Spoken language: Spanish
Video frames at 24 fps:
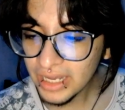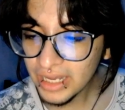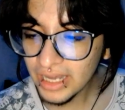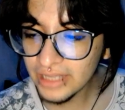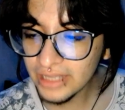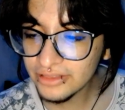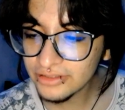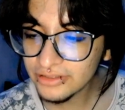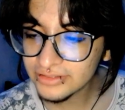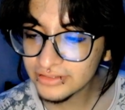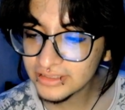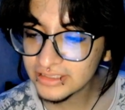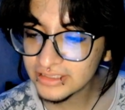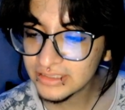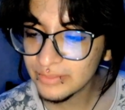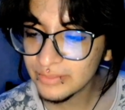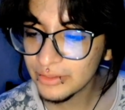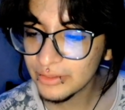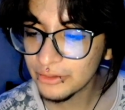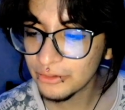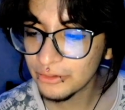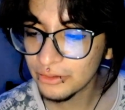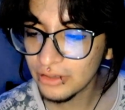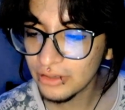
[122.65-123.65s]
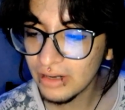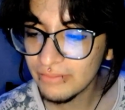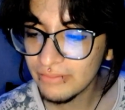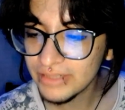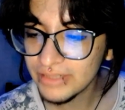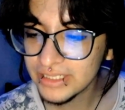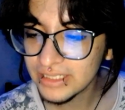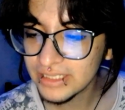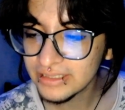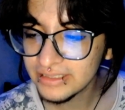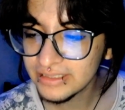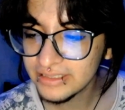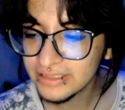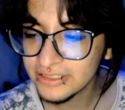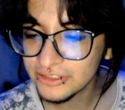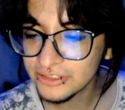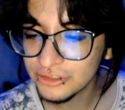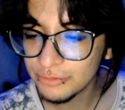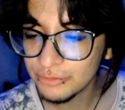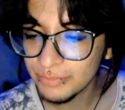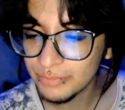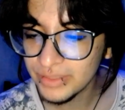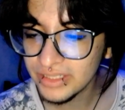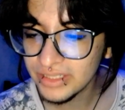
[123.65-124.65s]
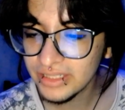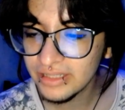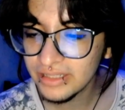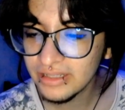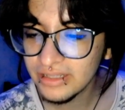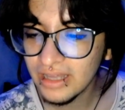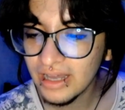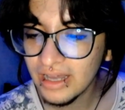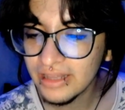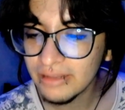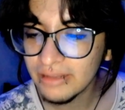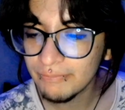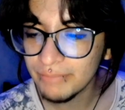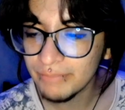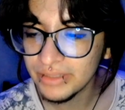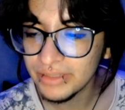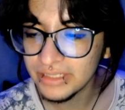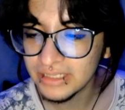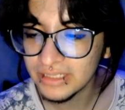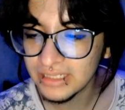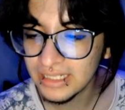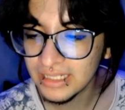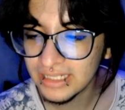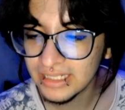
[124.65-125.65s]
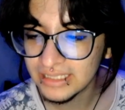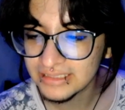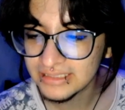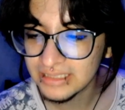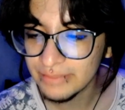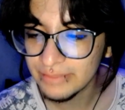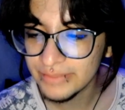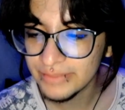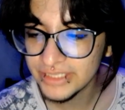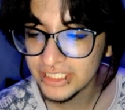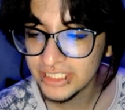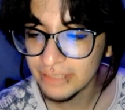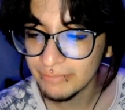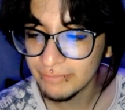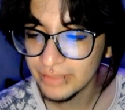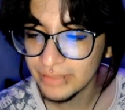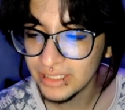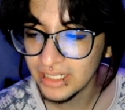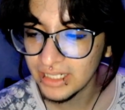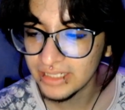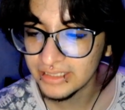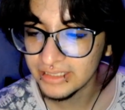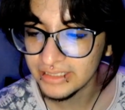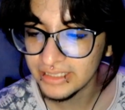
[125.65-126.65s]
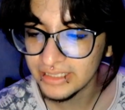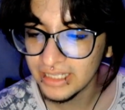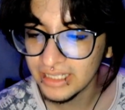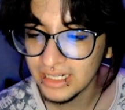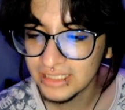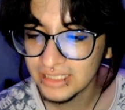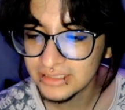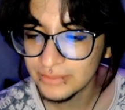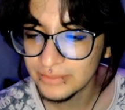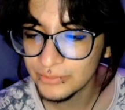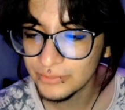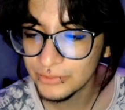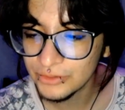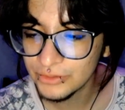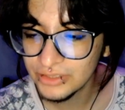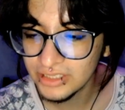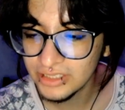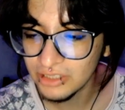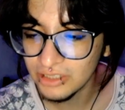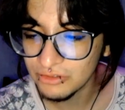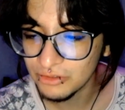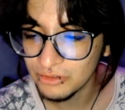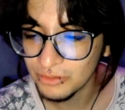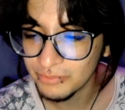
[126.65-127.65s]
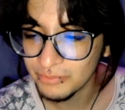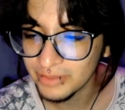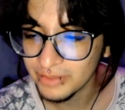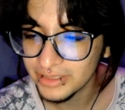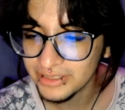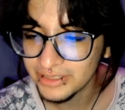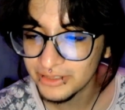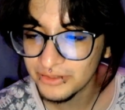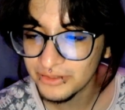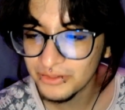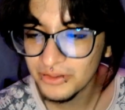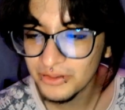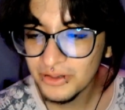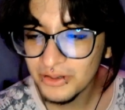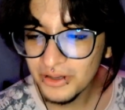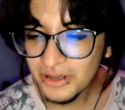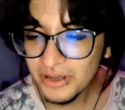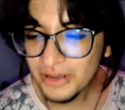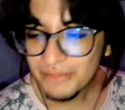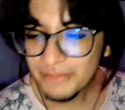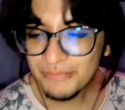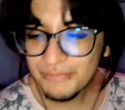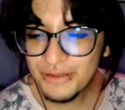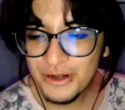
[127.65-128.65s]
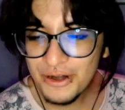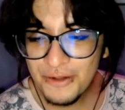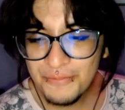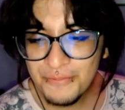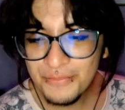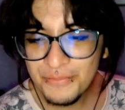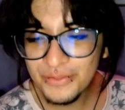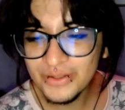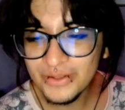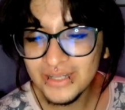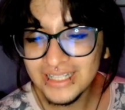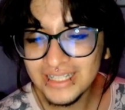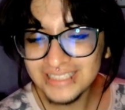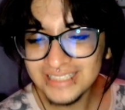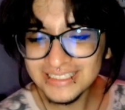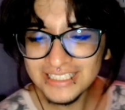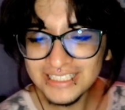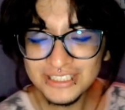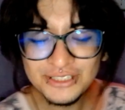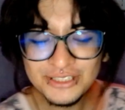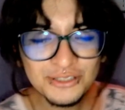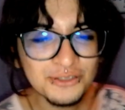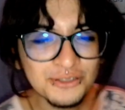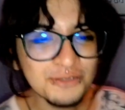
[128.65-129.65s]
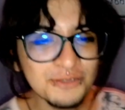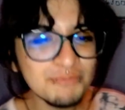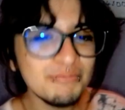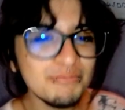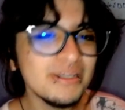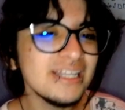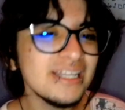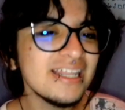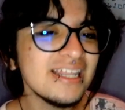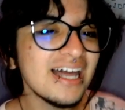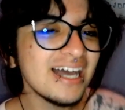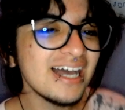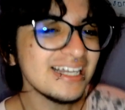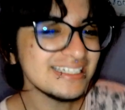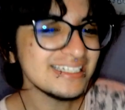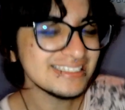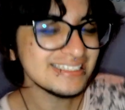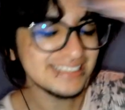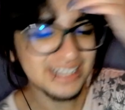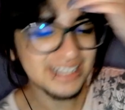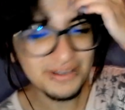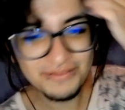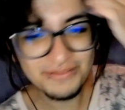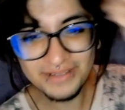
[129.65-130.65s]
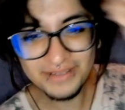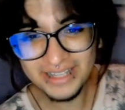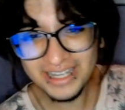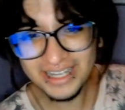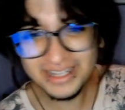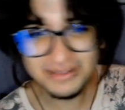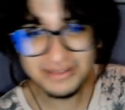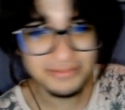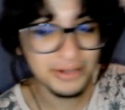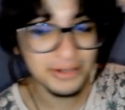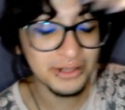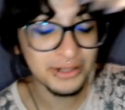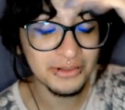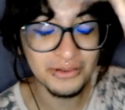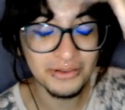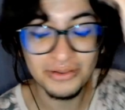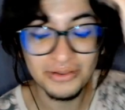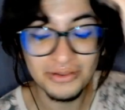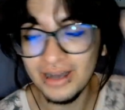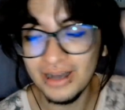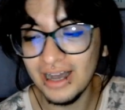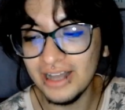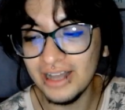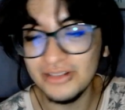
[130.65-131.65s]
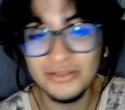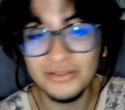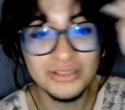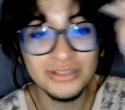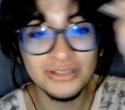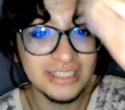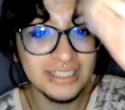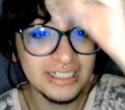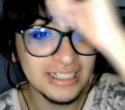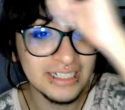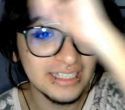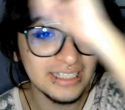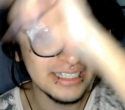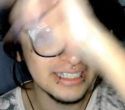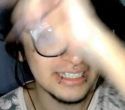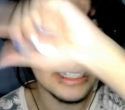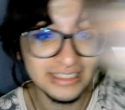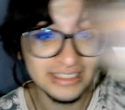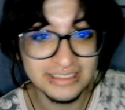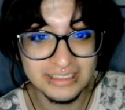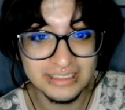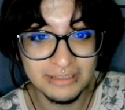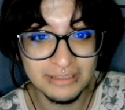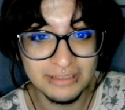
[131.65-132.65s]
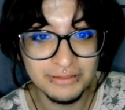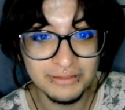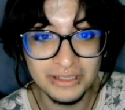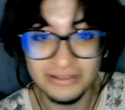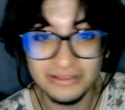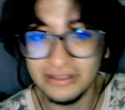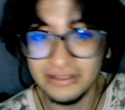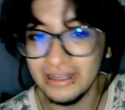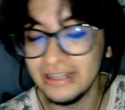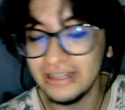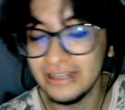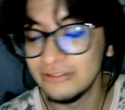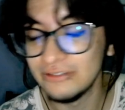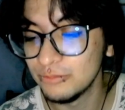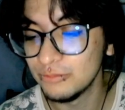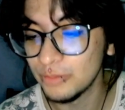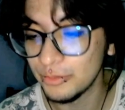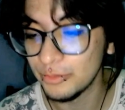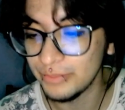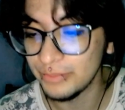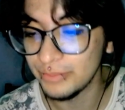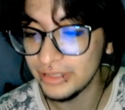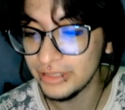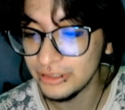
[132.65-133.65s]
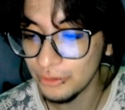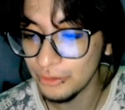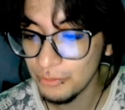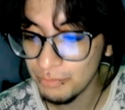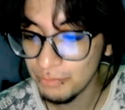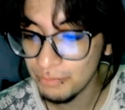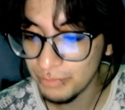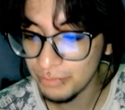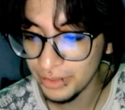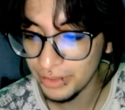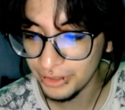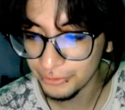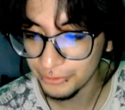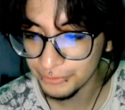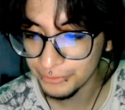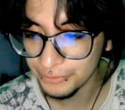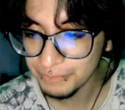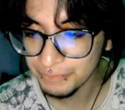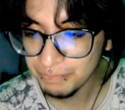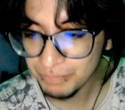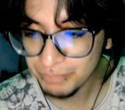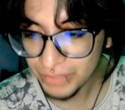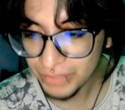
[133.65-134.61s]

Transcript: Entonces se me ocurrió la brillante y estupididad de pedirle que sea mi chambelán y él aceptó en automático. Pero ¿por qué es estúpida? Está bien. Bueno, a no ser que deje de estar bien en un momento, pero...